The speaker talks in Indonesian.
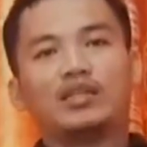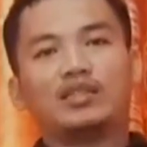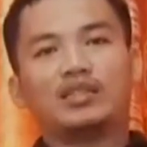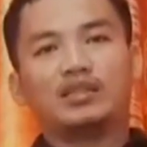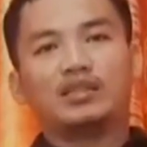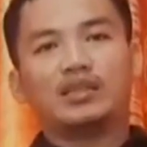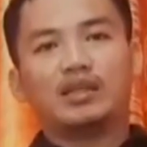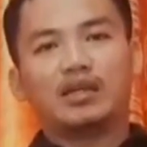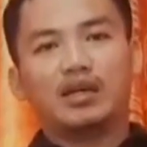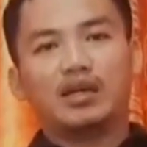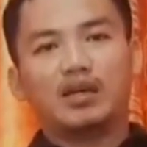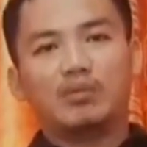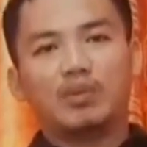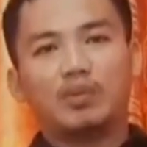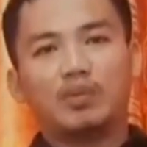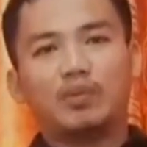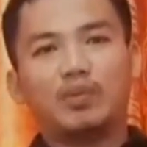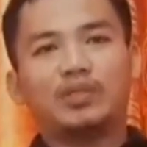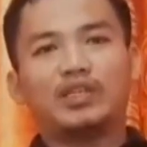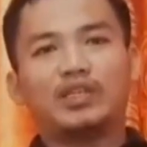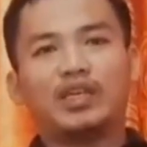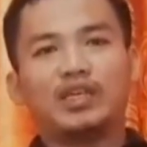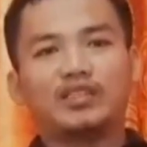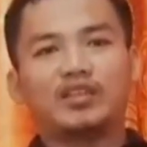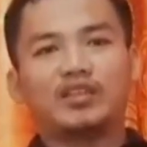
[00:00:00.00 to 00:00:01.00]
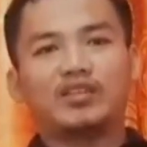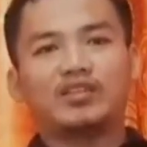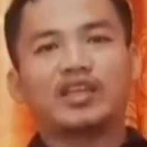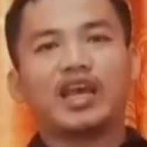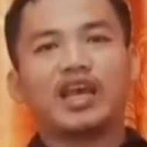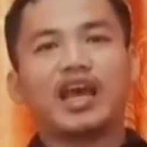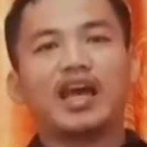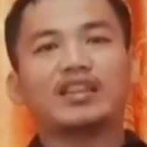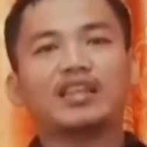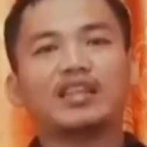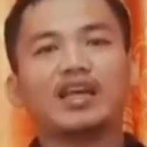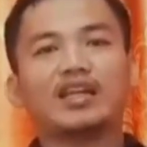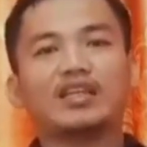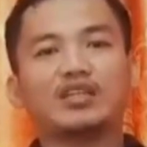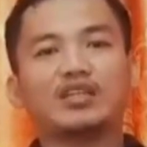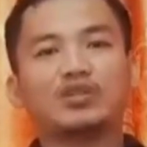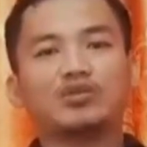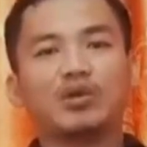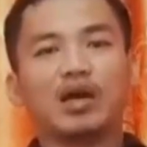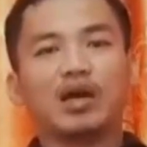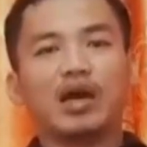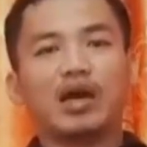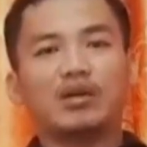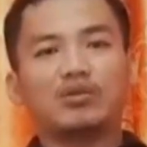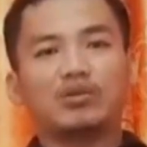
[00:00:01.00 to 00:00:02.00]
kemudian eh, BPJS
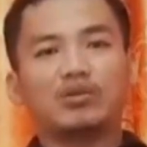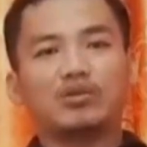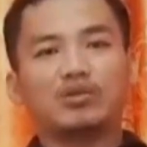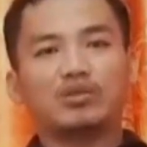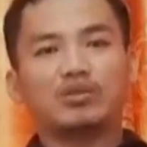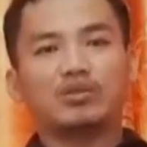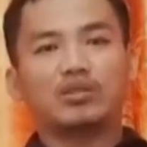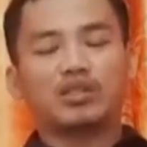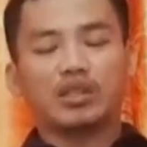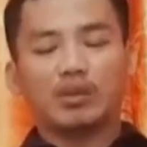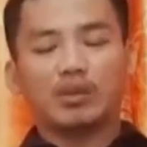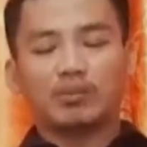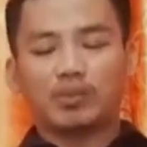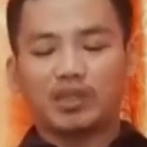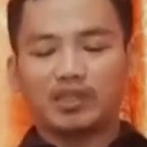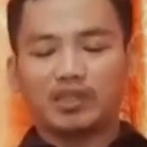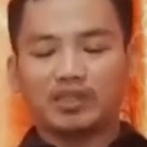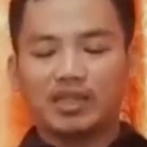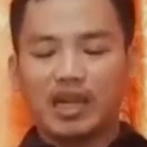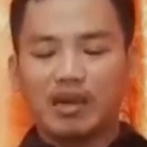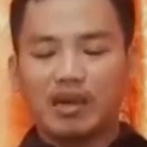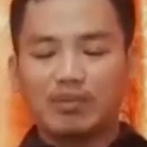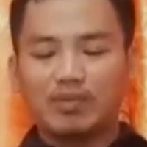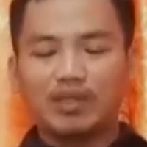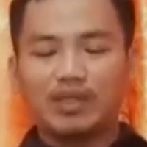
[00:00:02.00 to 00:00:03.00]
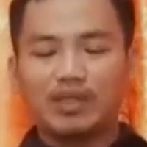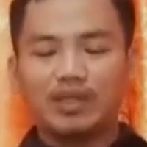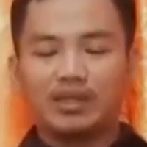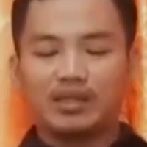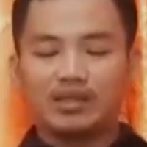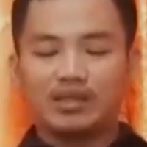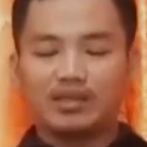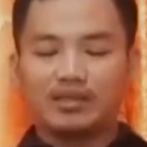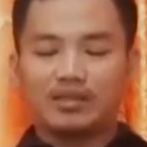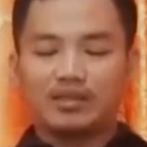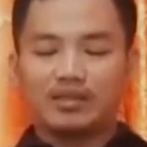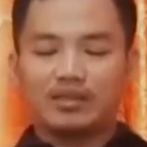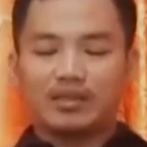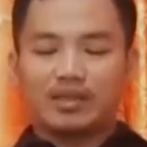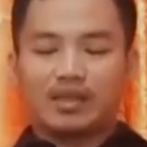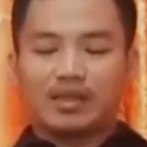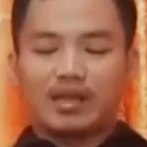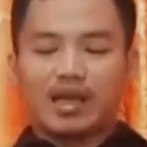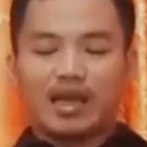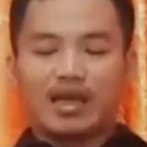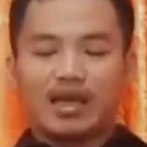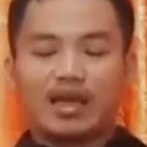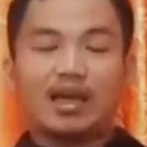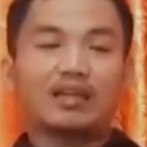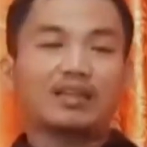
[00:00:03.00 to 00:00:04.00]
kesehatannya juga harus tetap
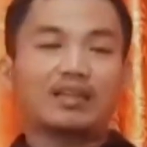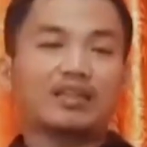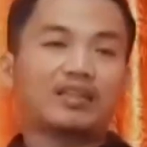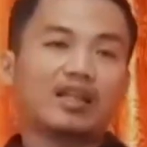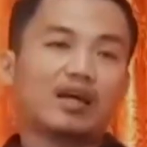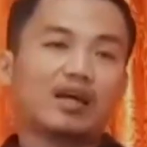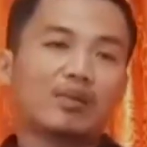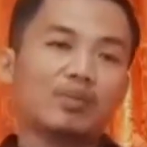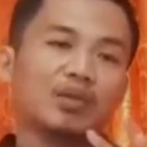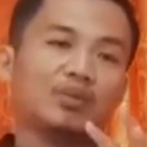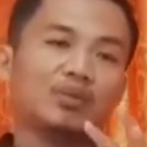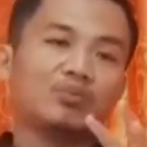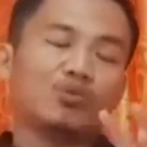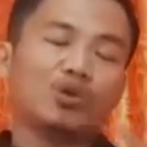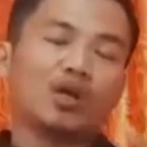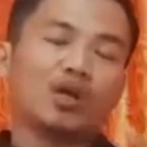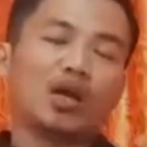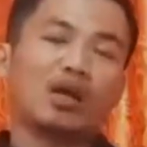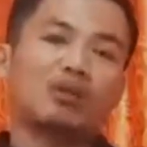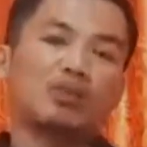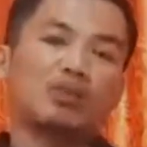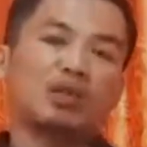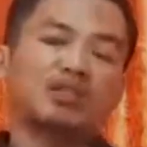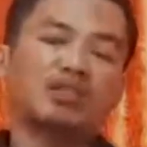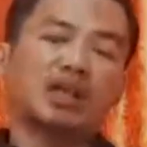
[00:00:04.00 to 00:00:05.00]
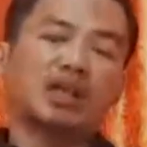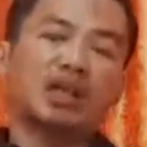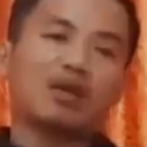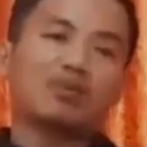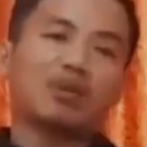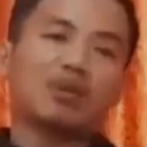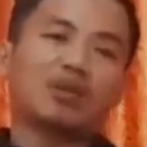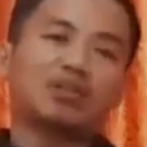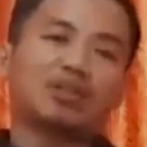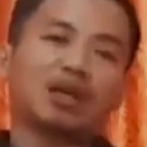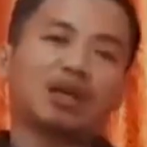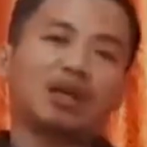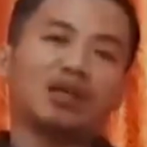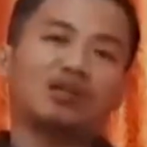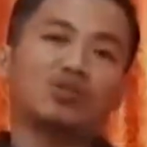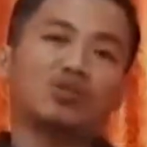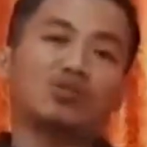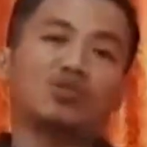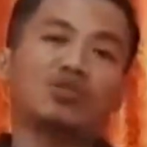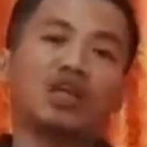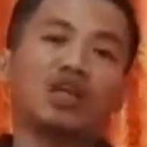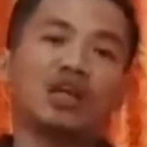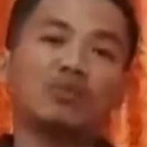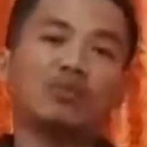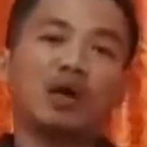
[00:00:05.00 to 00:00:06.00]
terjamin agar tidak menimbulkan
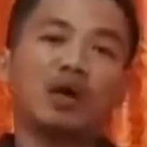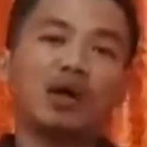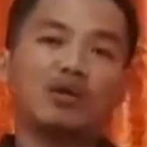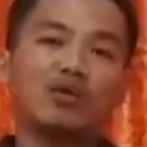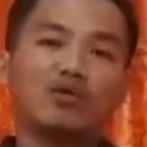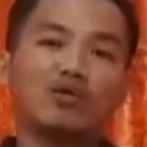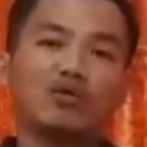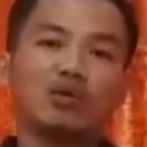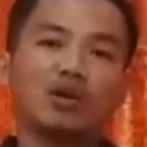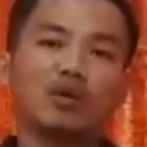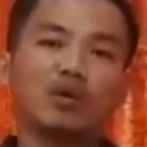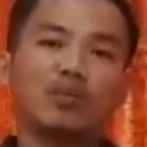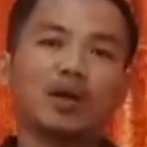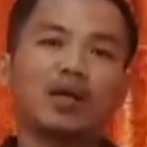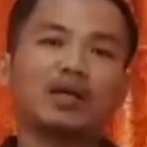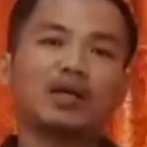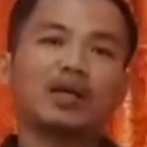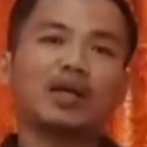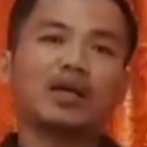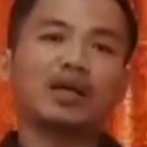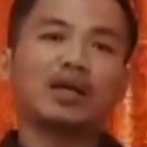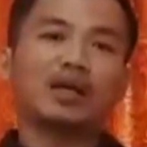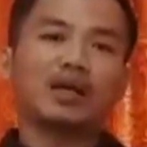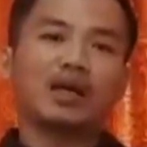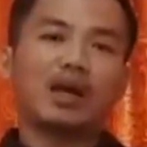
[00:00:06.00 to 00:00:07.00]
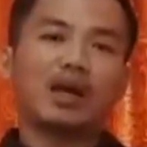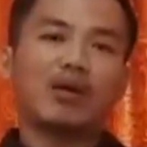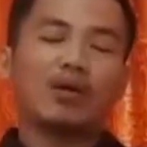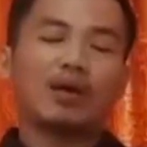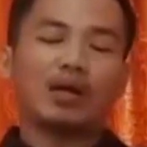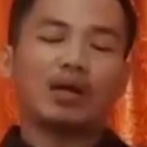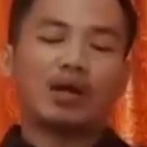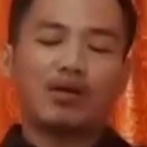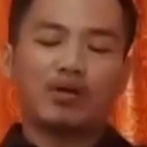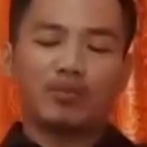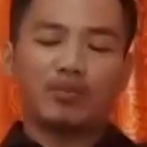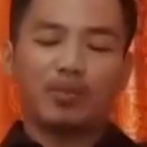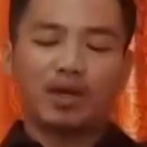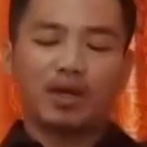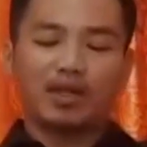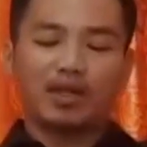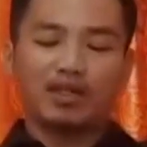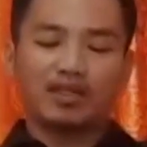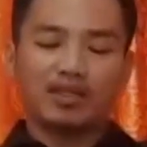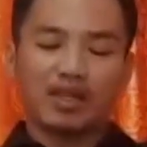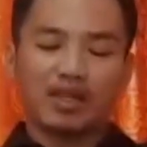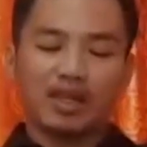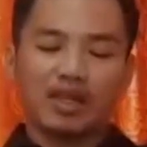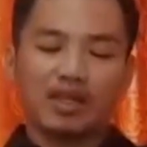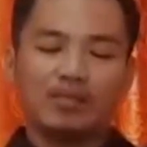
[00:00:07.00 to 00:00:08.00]
masalah-masalah sosial baru kepada
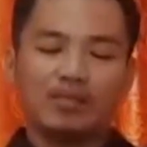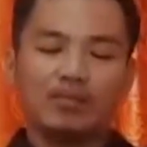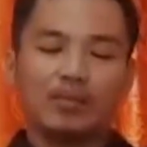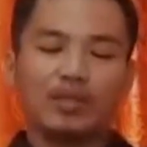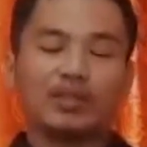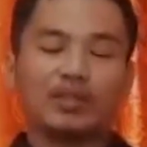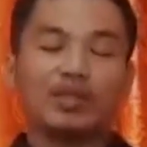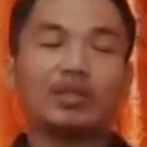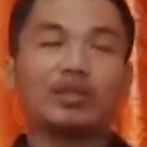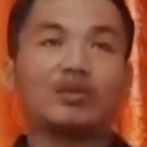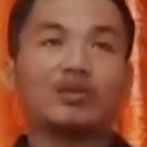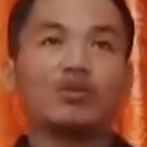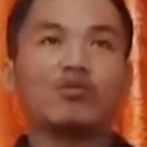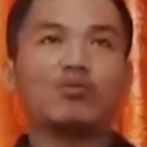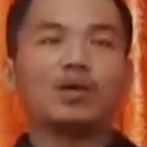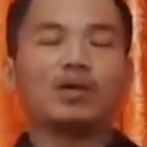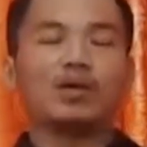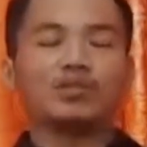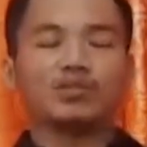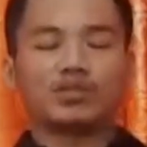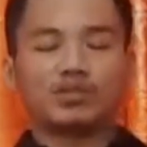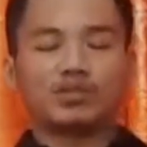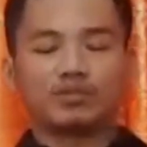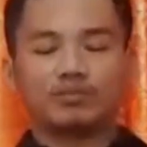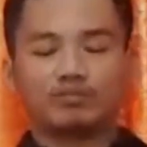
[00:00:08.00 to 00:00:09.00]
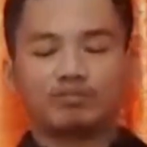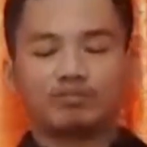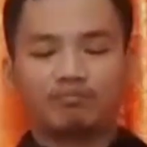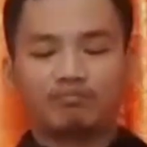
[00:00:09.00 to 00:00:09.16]
kawan-kawan pekerja PT